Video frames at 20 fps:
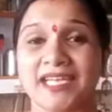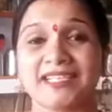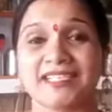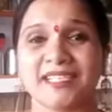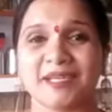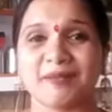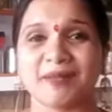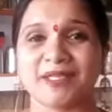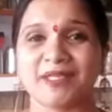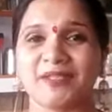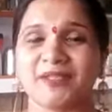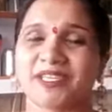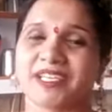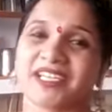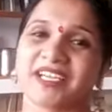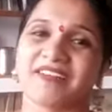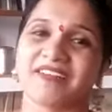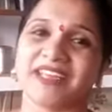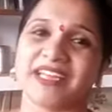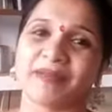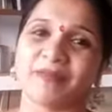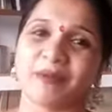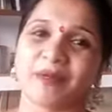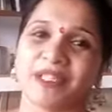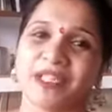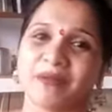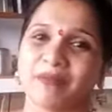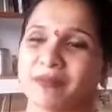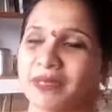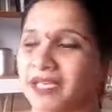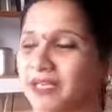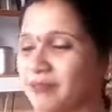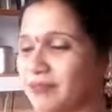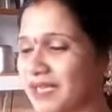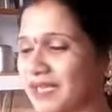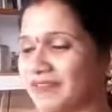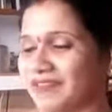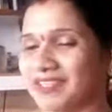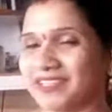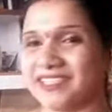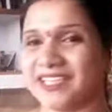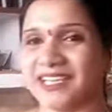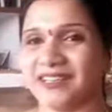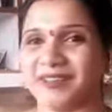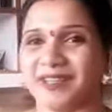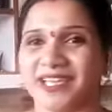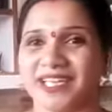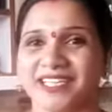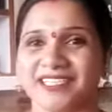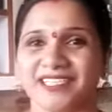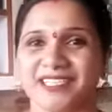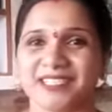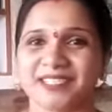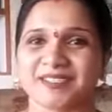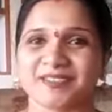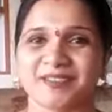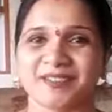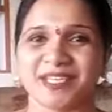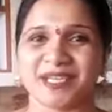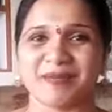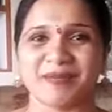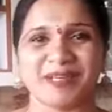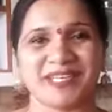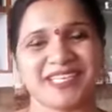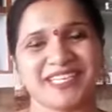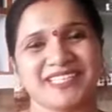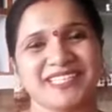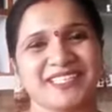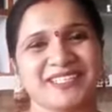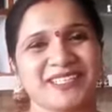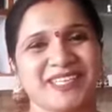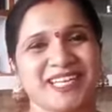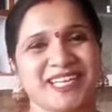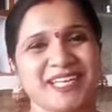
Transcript: ఆలస్యం ఎందుకు ఇక వెళ్ళిపోదాం మనం నైవేద్యాలు ఎలా చేసుకుంటాం అన్నది